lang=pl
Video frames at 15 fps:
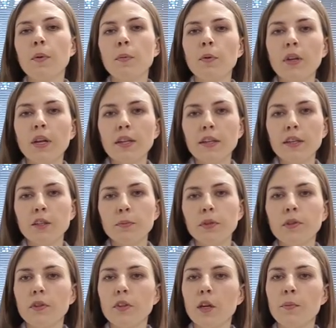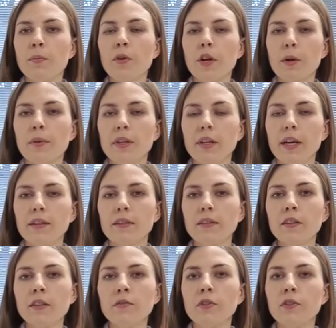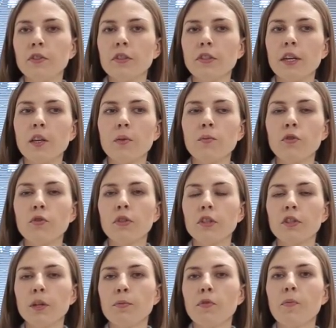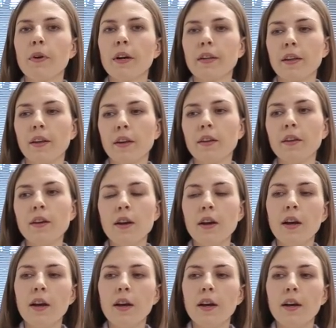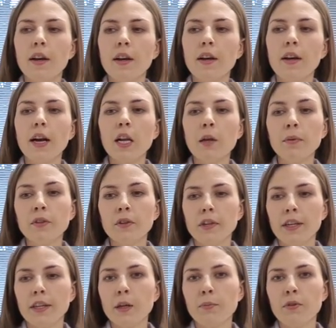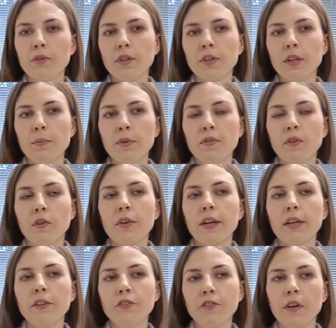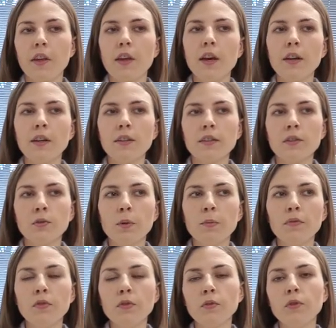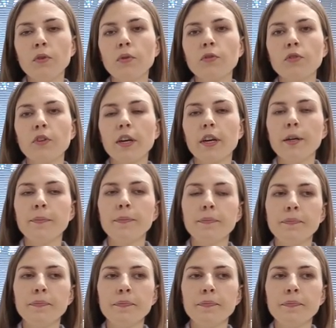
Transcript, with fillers: Popularna jest metoda bioremediacji z wykorzystaniem różnych szczepów bakterii, e, ale metoda ta posiada pewne ograniczenia, które powodują, że mm,